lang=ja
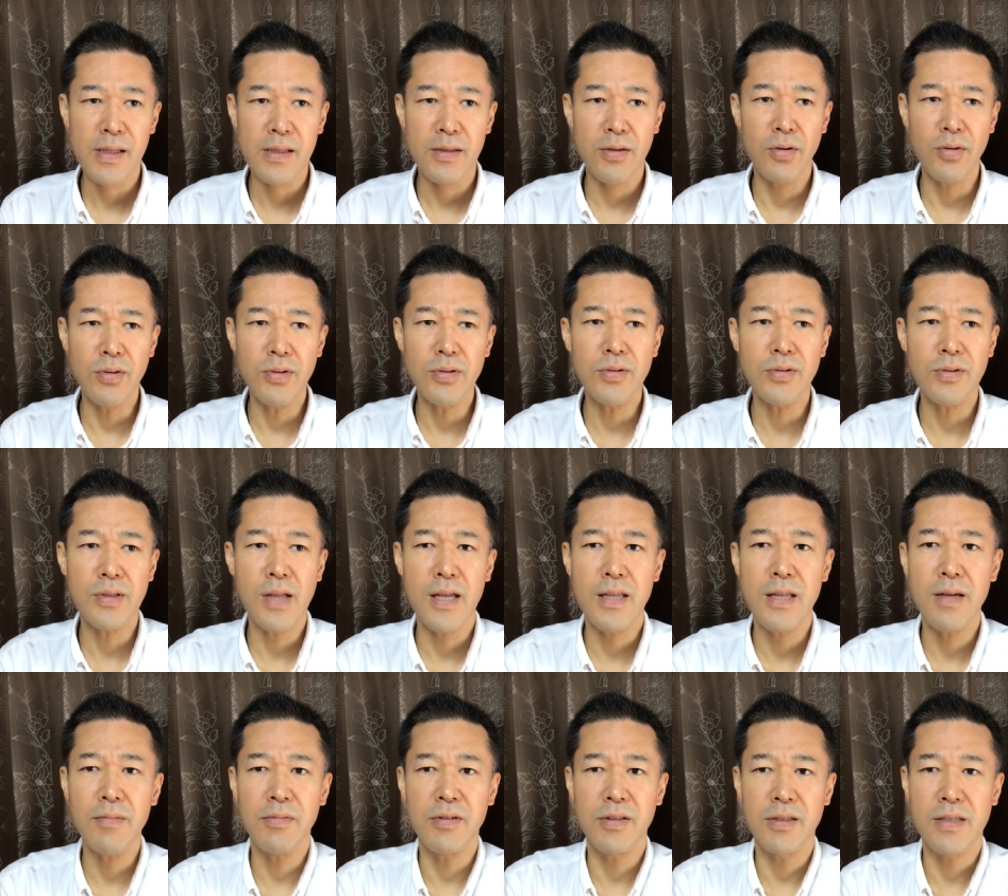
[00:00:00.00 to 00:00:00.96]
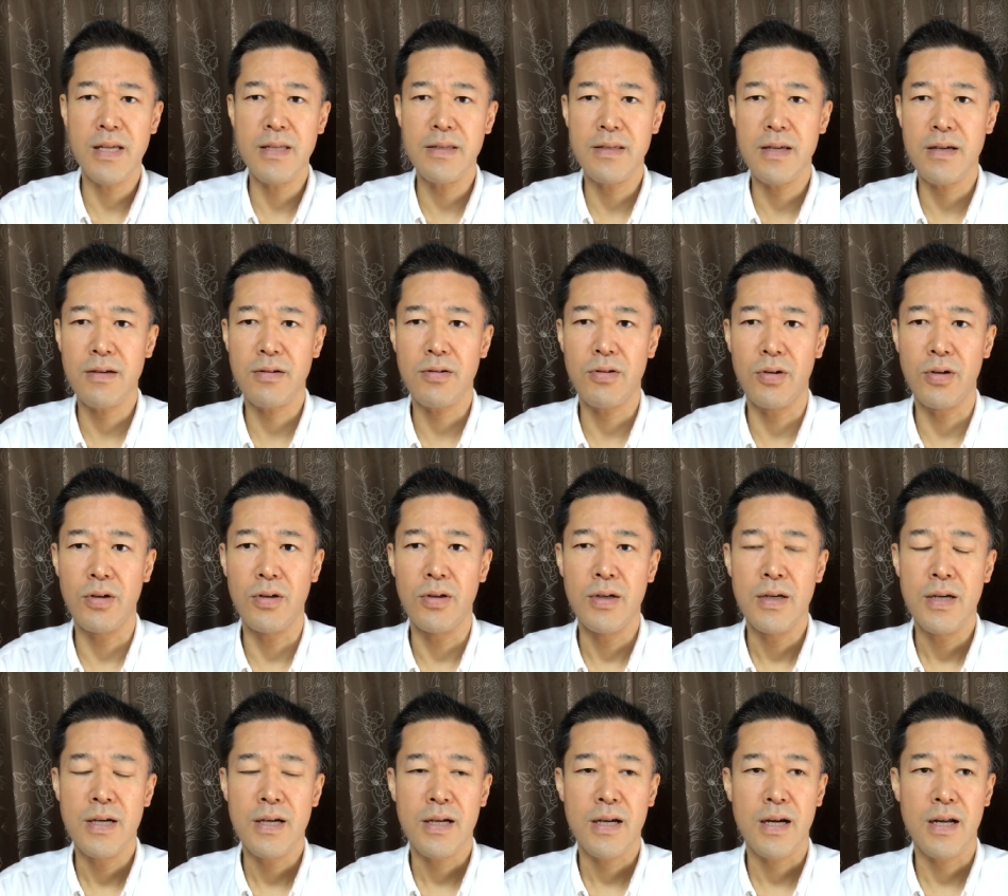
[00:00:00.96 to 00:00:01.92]
40代でも全然この
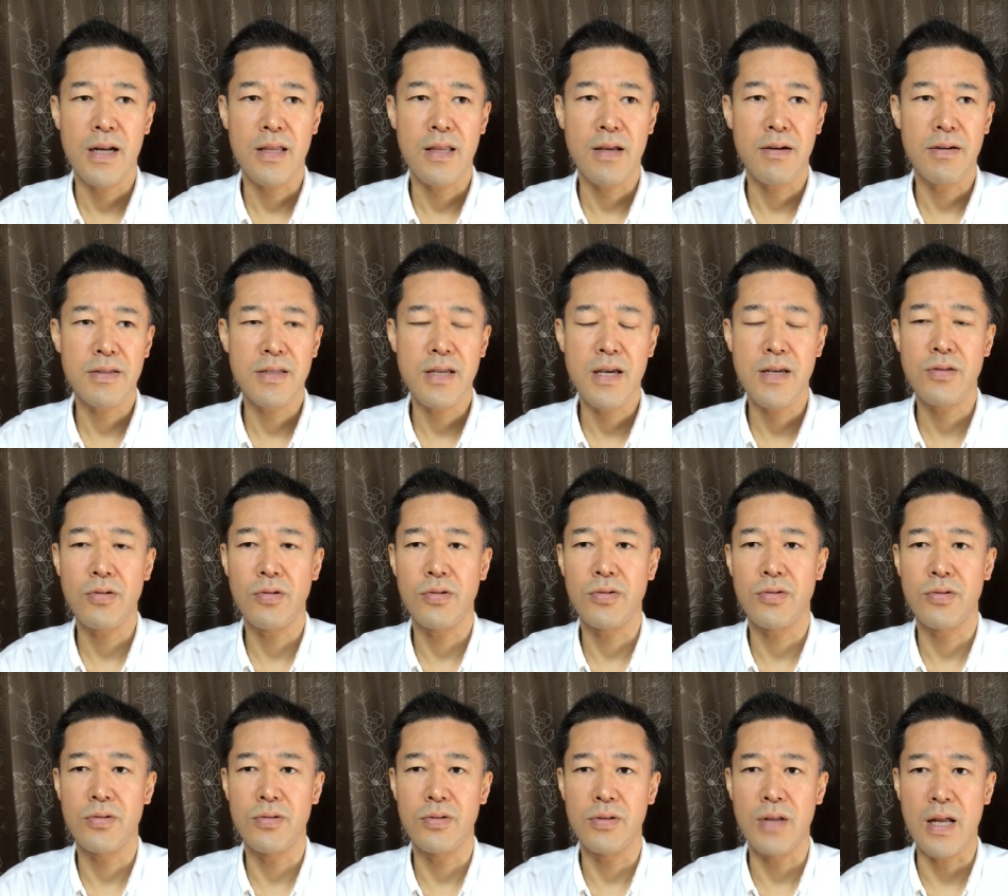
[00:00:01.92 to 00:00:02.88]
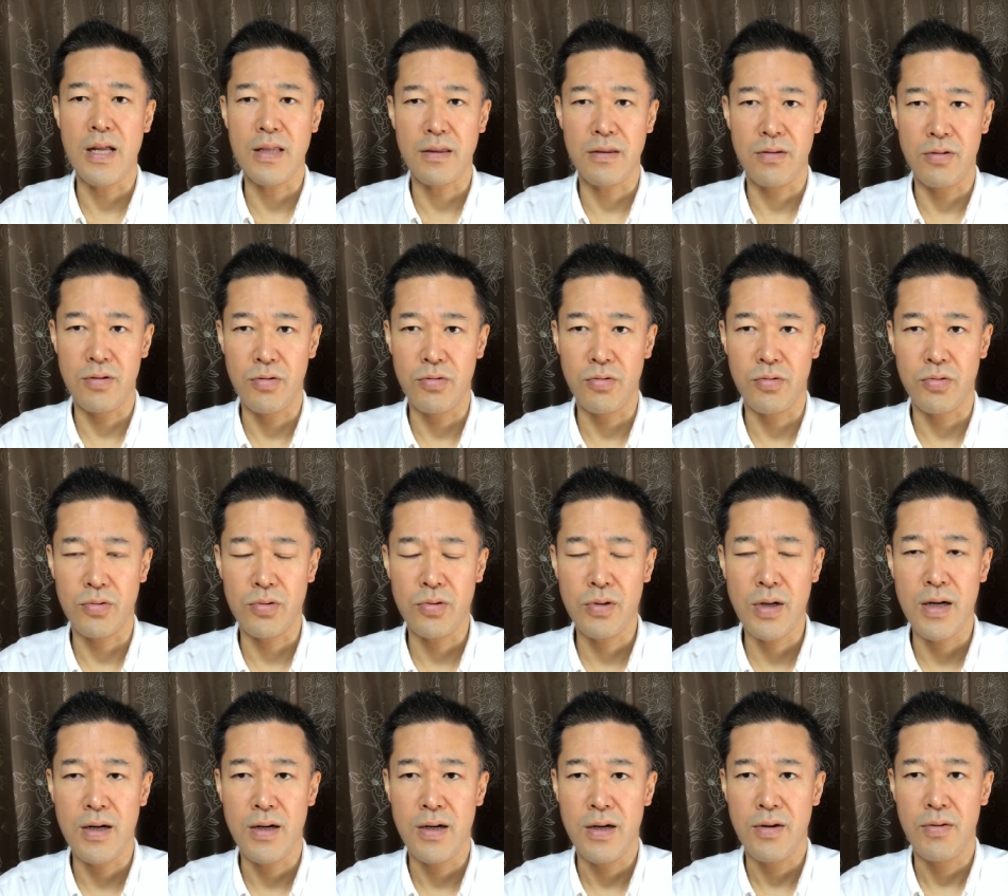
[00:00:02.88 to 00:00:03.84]
体は成長するなということ
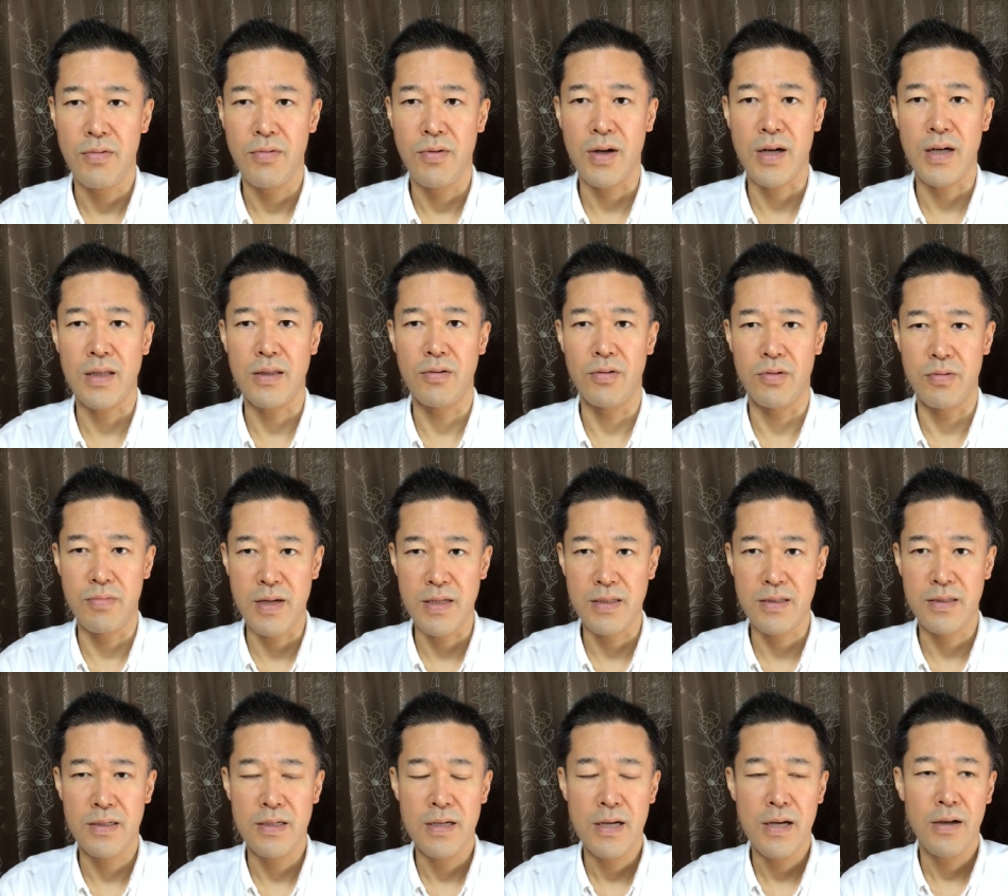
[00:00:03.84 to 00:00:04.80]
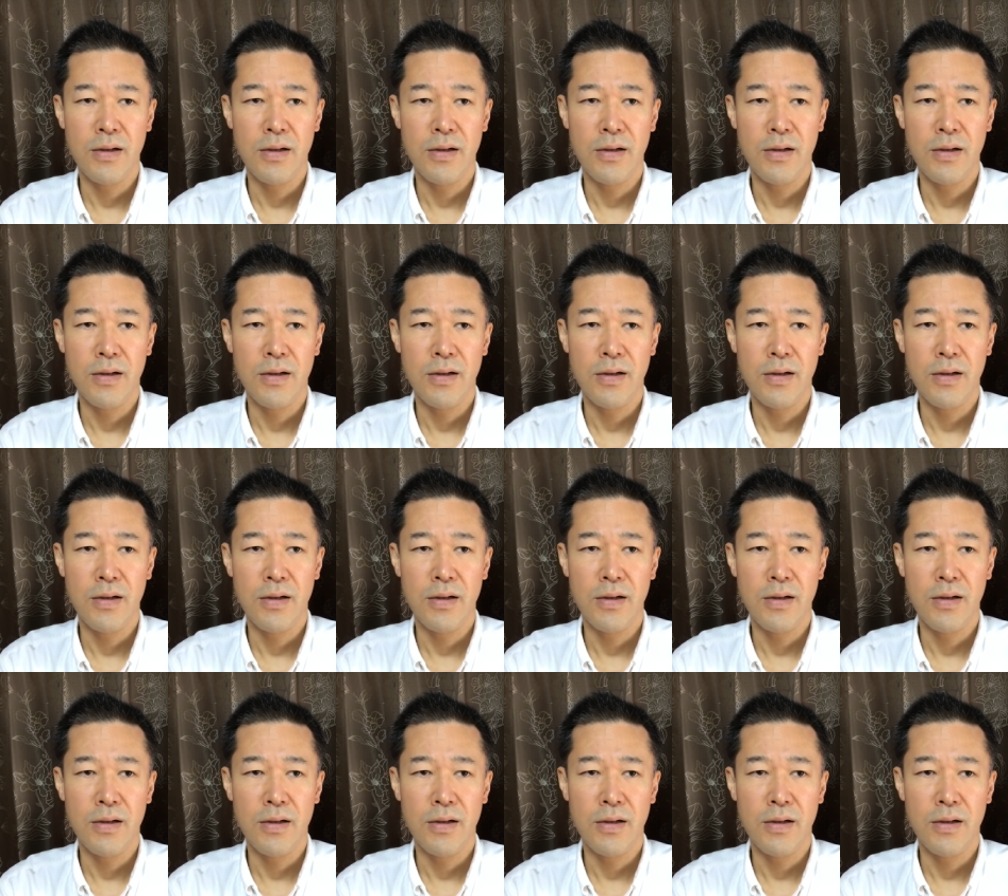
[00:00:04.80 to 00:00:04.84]
は分かっております。